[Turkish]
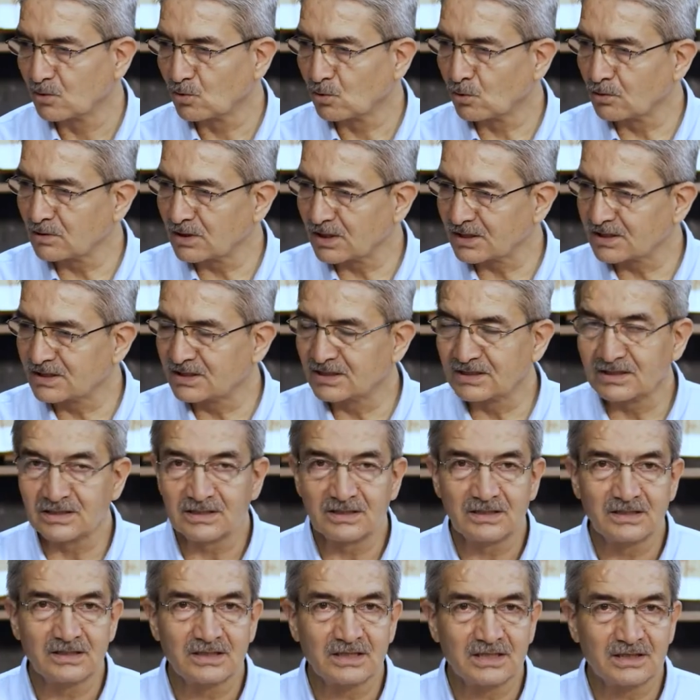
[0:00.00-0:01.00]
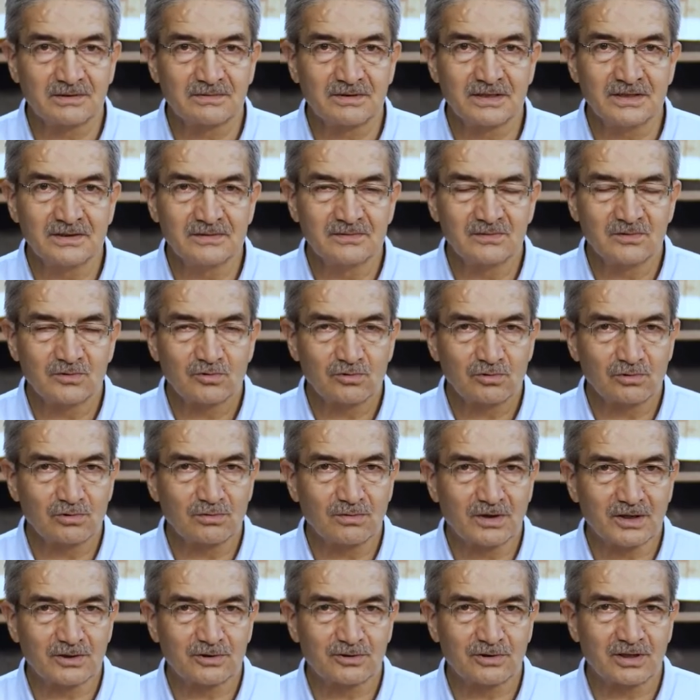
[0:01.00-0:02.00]
ola ki gibi
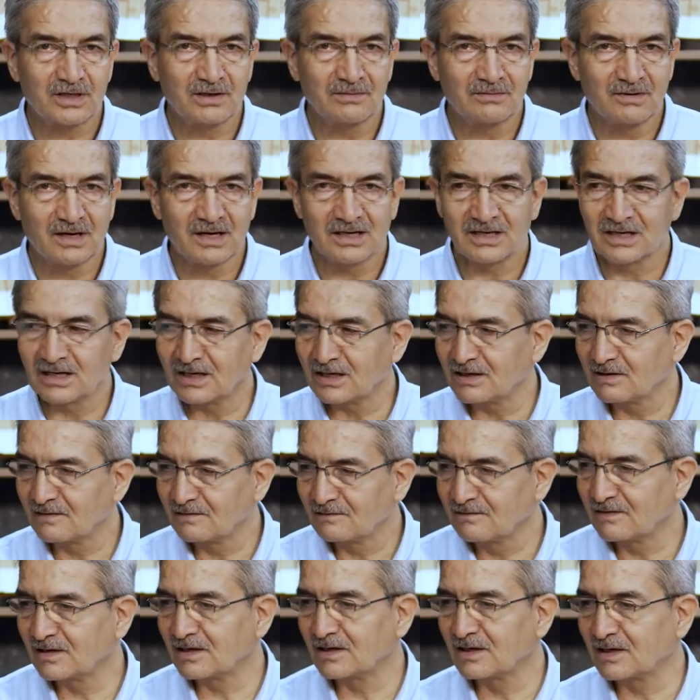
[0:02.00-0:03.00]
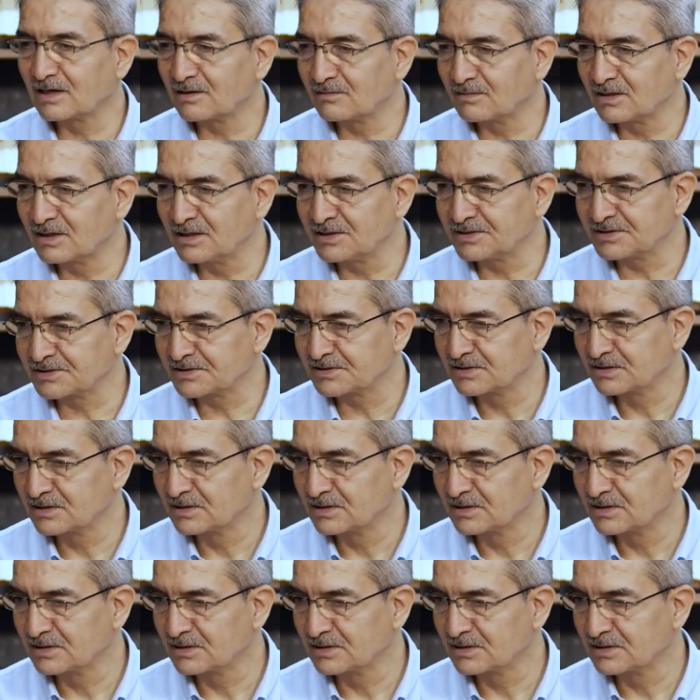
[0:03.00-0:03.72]
duruma göre mana verilebilir.